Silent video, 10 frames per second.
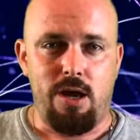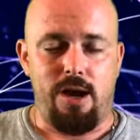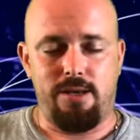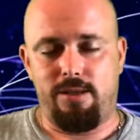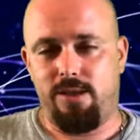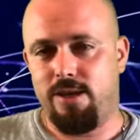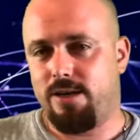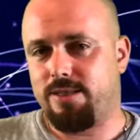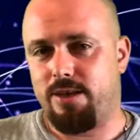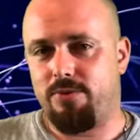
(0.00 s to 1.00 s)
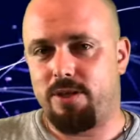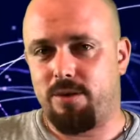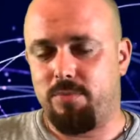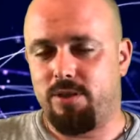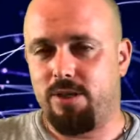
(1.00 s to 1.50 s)
а, и оставить
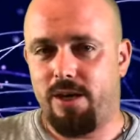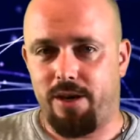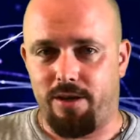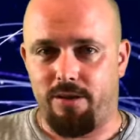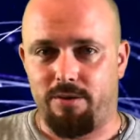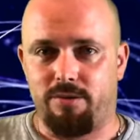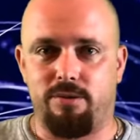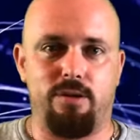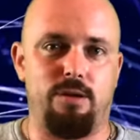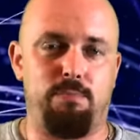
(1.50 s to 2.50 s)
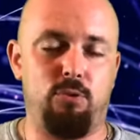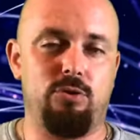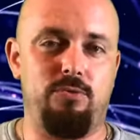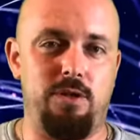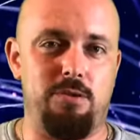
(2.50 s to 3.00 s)
комментарий э,
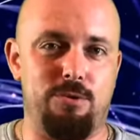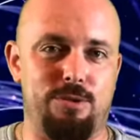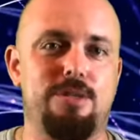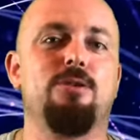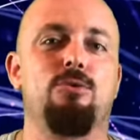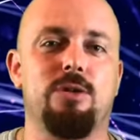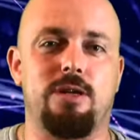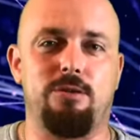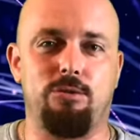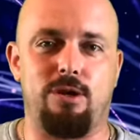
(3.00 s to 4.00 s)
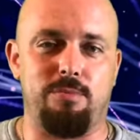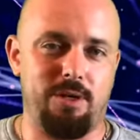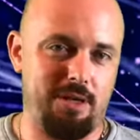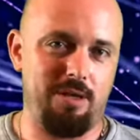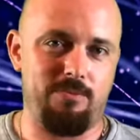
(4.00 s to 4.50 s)
под видео, ссылку на которое мы
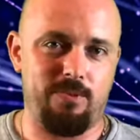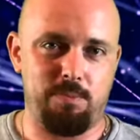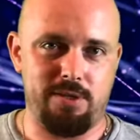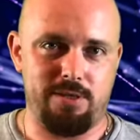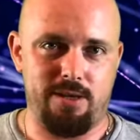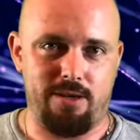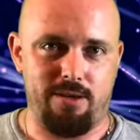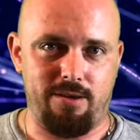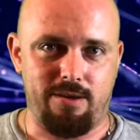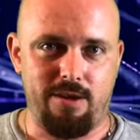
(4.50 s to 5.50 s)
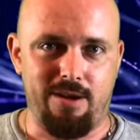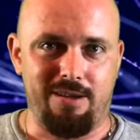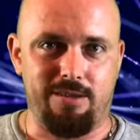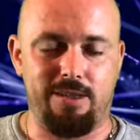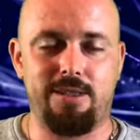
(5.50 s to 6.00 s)
кинем в описании.
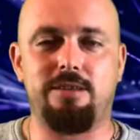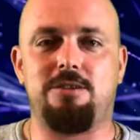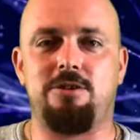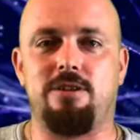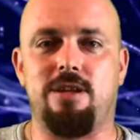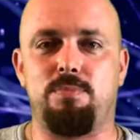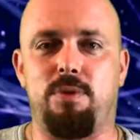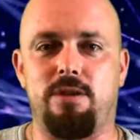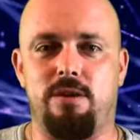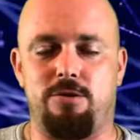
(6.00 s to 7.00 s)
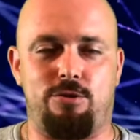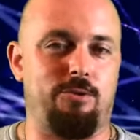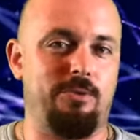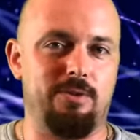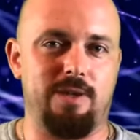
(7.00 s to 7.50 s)
Достаточно дать понять,
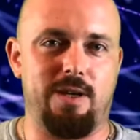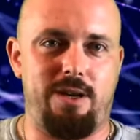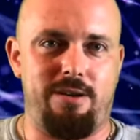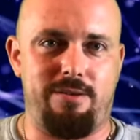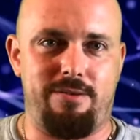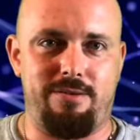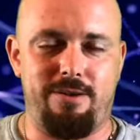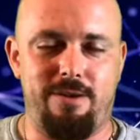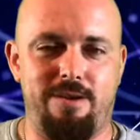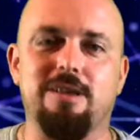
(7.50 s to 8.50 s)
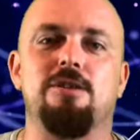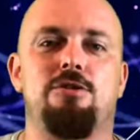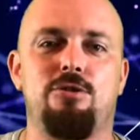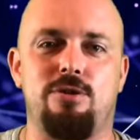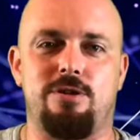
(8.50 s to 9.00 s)
что вы в игре.
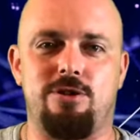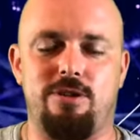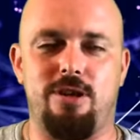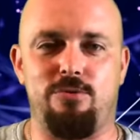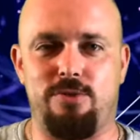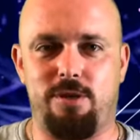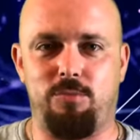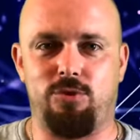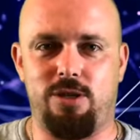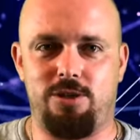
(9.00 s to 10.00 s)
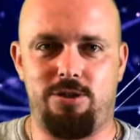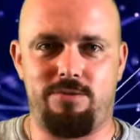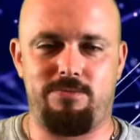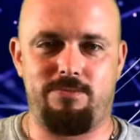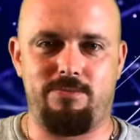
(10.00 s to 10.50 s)
Еще раз желаю всем
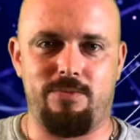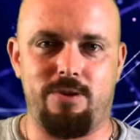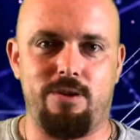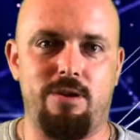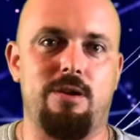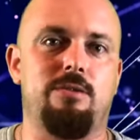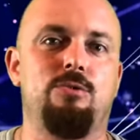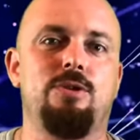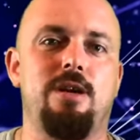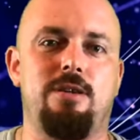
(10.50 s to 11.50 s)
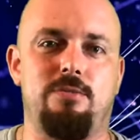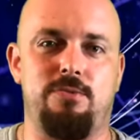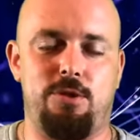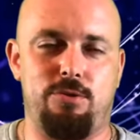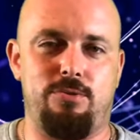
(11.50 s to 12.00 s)
удачи, ну и на этом
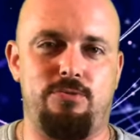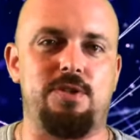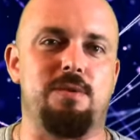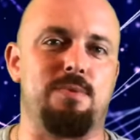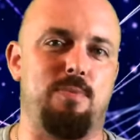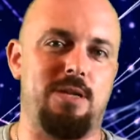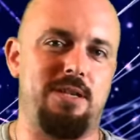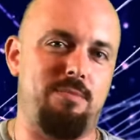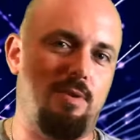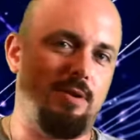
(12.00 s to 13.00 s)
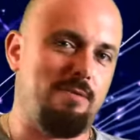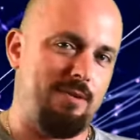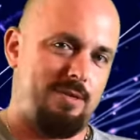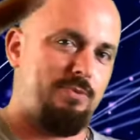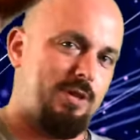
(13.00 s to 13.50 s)
все. Всем спасибо.
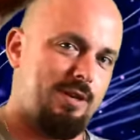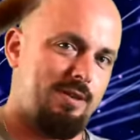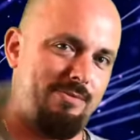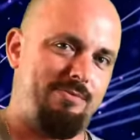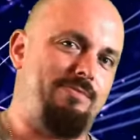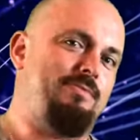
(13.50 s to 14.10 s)
До свидания.